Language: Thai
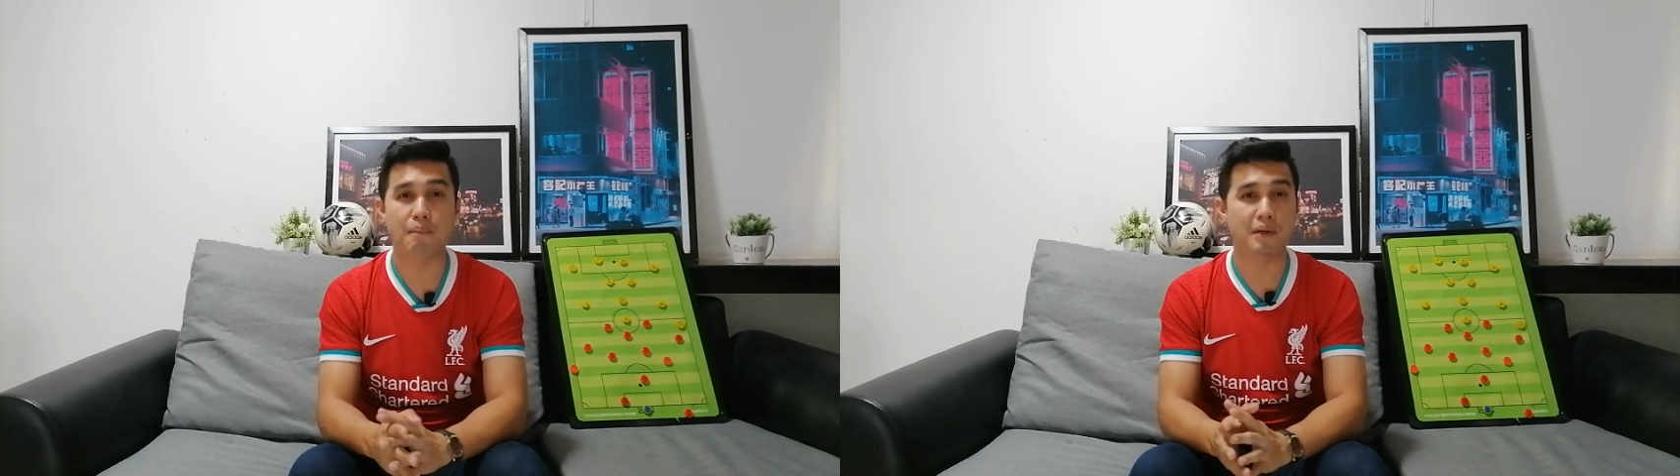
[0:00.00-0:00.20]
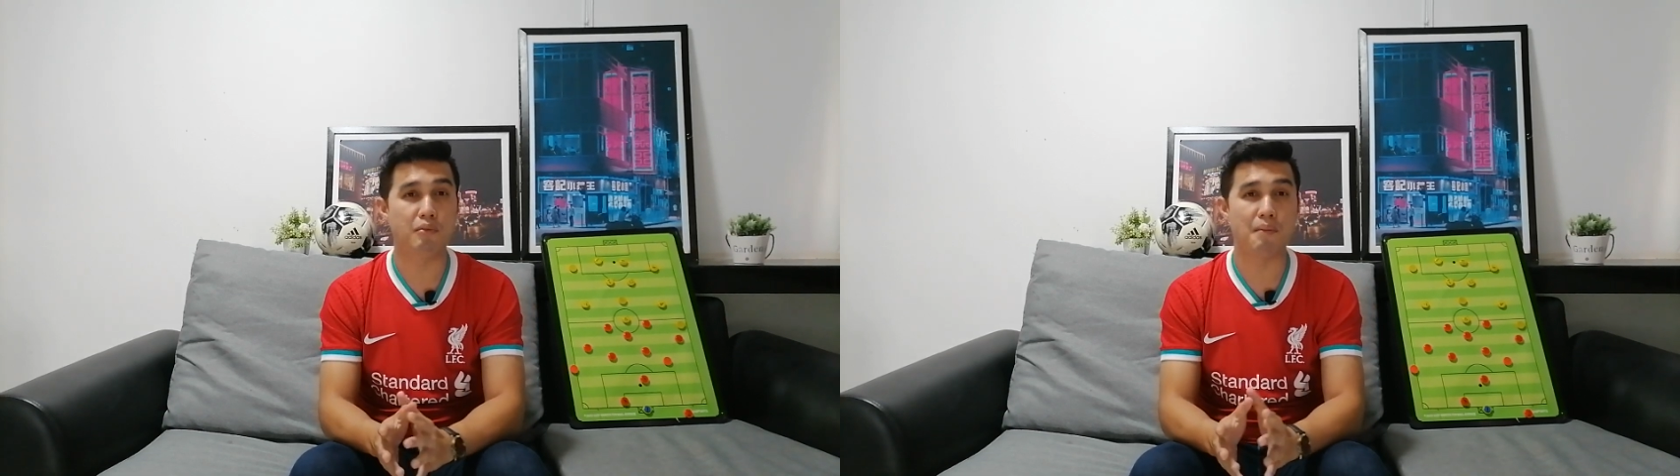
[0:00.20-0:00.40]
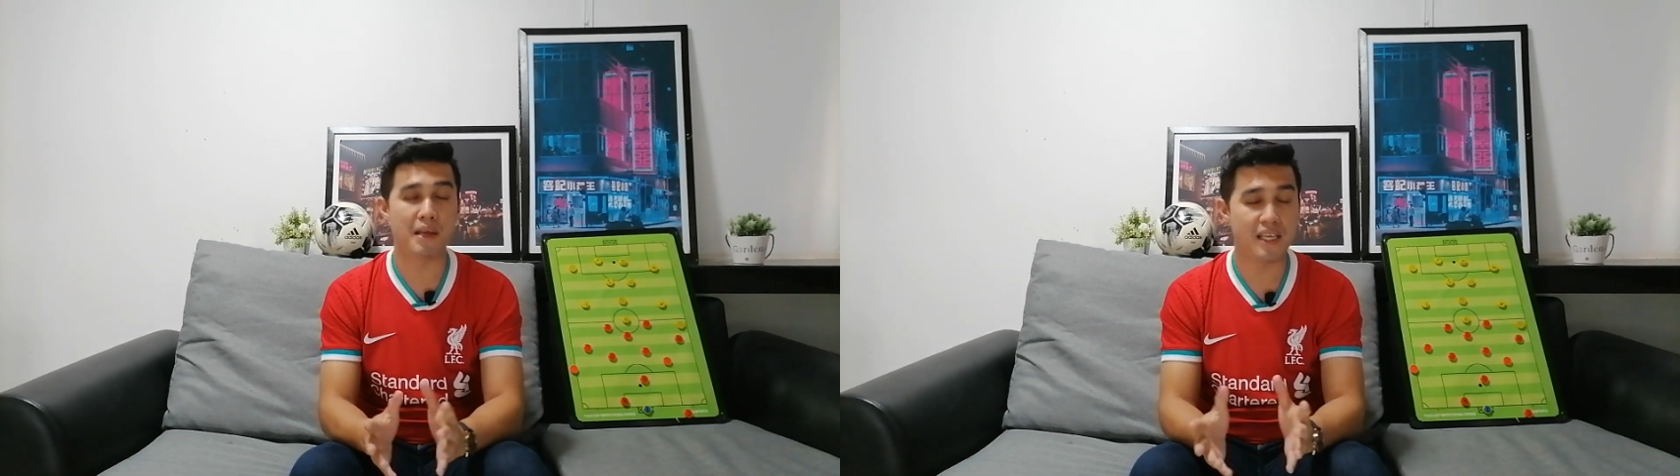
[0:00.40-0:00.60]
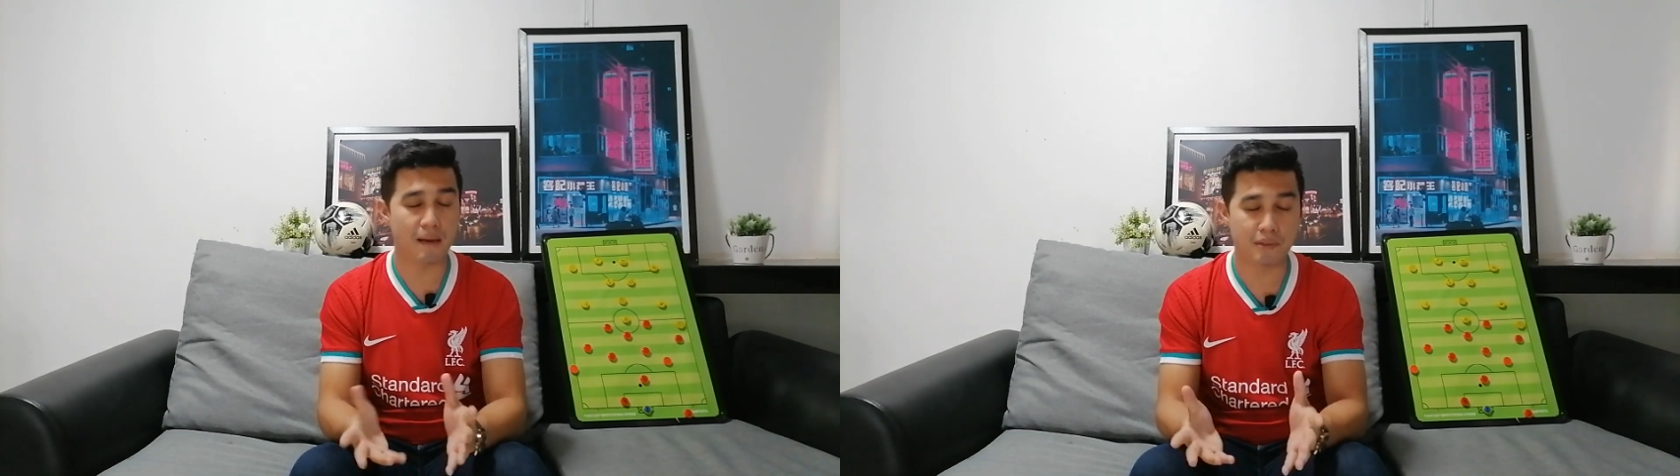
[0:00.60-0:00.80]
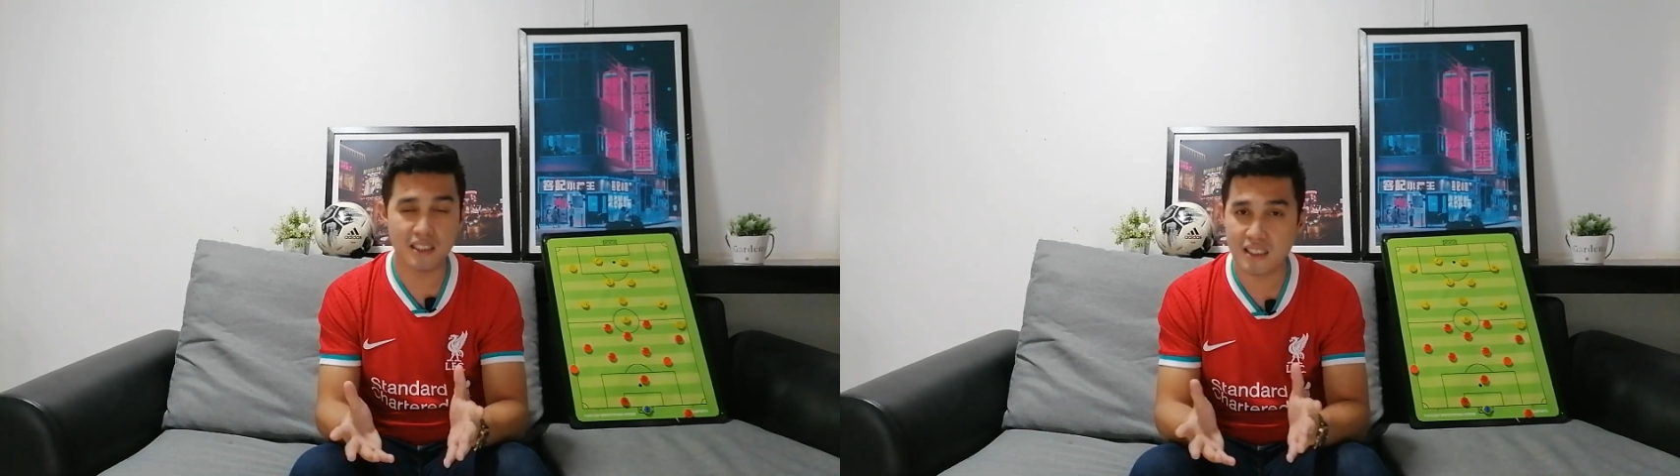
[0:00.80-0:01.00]
การเปิดบอลแม่น
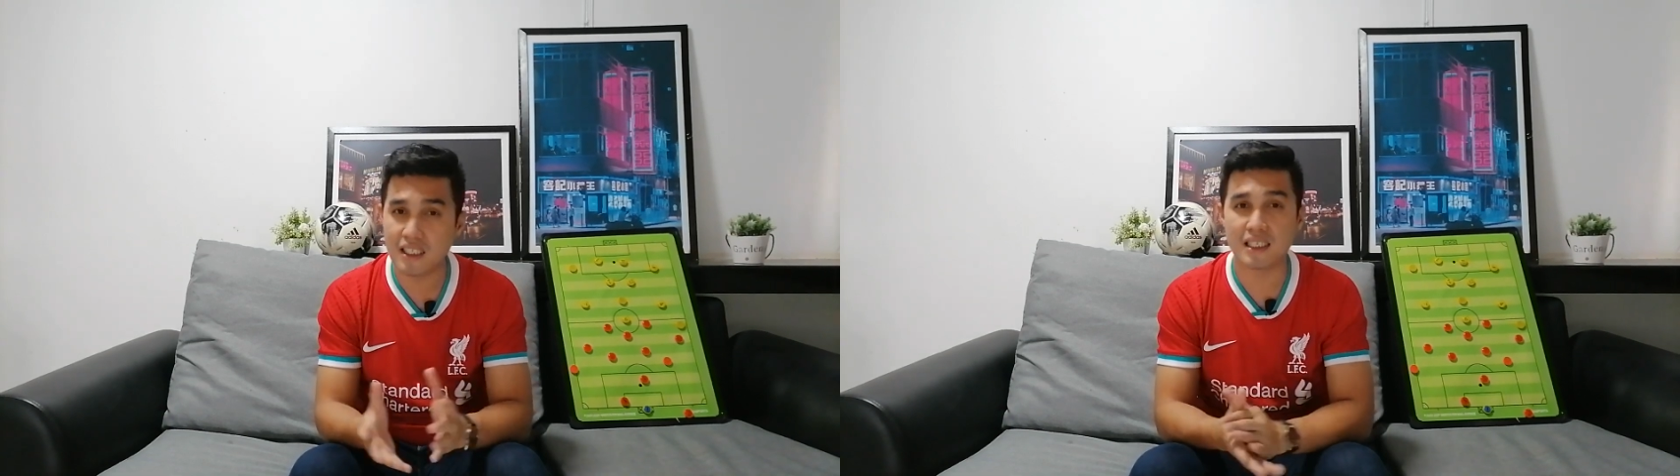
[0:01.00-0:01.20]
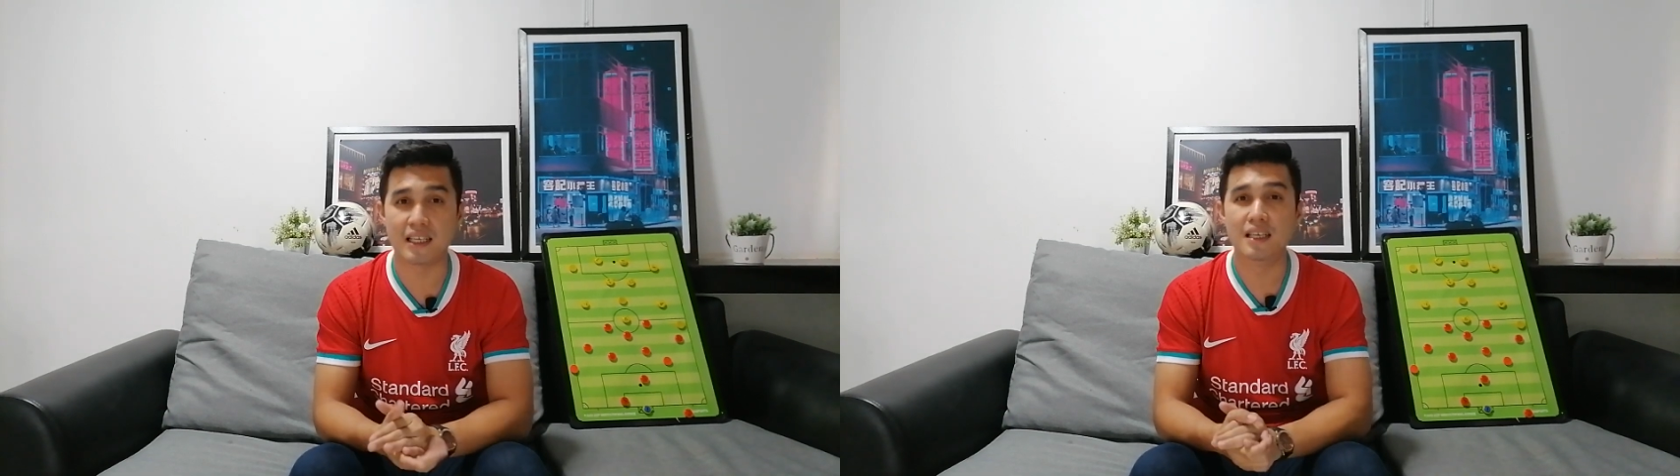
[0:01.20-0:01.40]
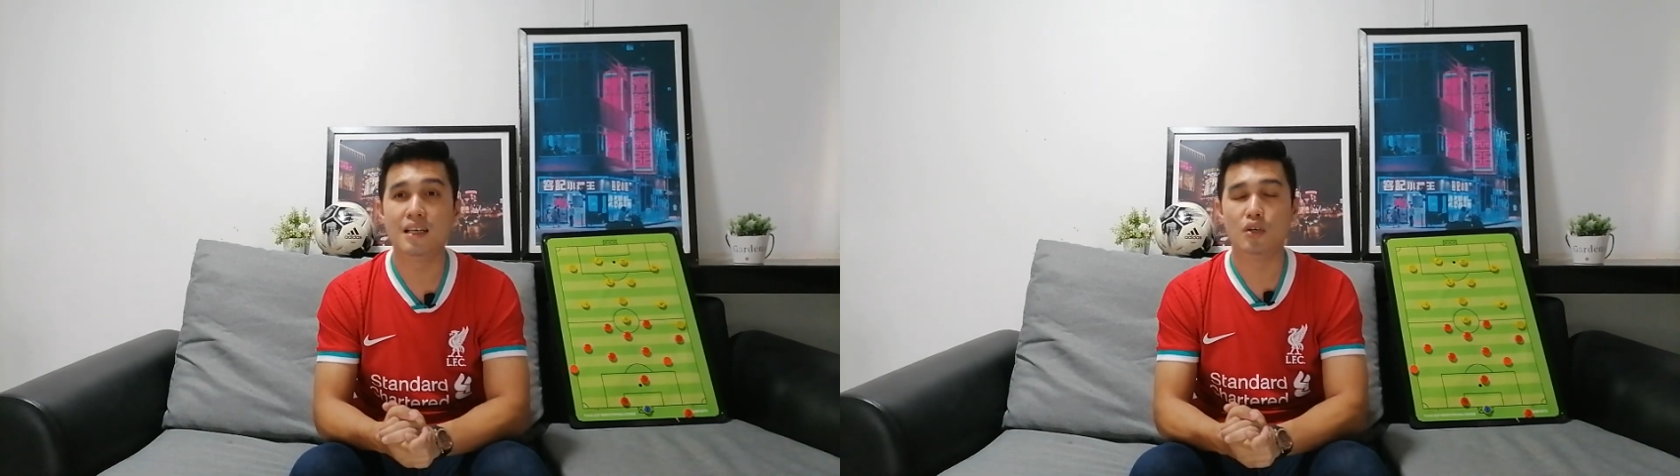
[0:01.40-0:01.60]
ยับขึ้นเยอะเลย